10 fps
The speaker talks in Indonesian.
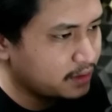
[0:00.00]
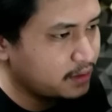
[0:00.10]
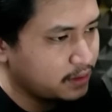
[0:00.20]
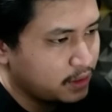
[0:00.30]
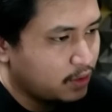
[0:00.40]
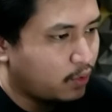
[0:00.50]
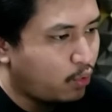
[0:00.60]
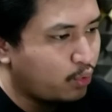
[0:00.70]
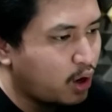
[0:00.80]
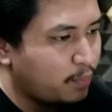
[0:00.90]
nih.
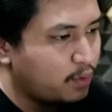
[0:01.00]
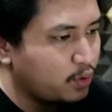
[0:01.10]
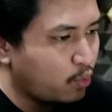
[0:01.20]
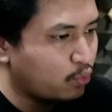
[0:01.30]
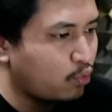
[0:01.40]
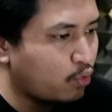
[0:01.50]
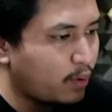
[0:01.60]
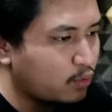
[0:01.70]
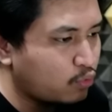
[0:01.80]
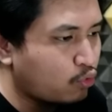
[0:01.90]
Honda Brio
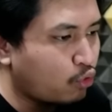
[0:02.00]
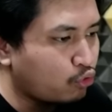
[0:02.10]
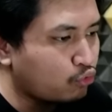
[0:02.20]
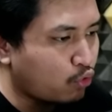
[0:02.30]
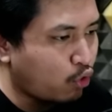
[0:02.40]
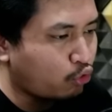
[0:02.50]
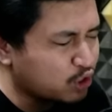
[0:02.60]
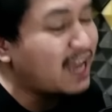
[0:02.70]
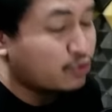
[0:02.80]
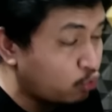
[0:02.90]

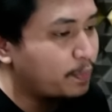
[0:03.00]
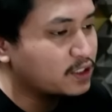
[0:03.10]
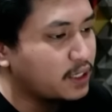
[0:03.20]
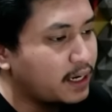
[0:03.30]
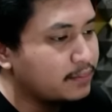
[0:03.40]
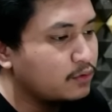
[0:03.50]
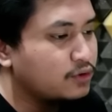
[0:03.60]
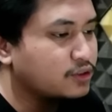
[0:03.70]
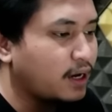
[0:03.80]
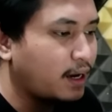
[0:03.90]
0,00001 persen
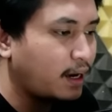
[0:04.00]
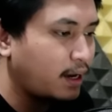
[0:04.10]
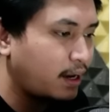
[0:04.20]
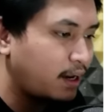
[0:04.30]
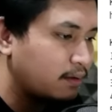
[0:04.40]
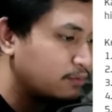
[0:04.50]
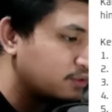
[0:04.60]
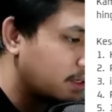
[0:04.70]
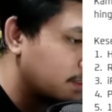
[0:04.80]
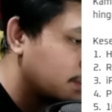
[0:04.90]
Buseng
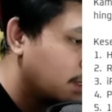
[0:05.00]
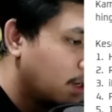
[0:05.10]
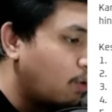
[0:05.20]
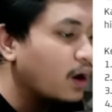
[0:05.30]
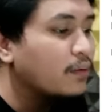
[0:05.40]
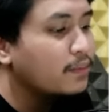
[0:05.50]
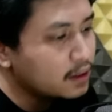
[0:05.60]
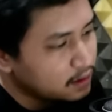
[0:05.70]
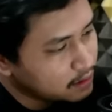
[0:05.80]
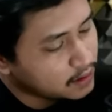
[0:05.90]
Buseng Oh
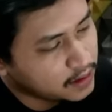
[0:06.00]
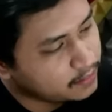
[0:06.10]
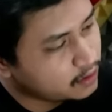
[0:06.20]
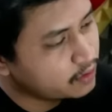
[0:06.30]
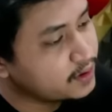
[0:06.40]
emang 5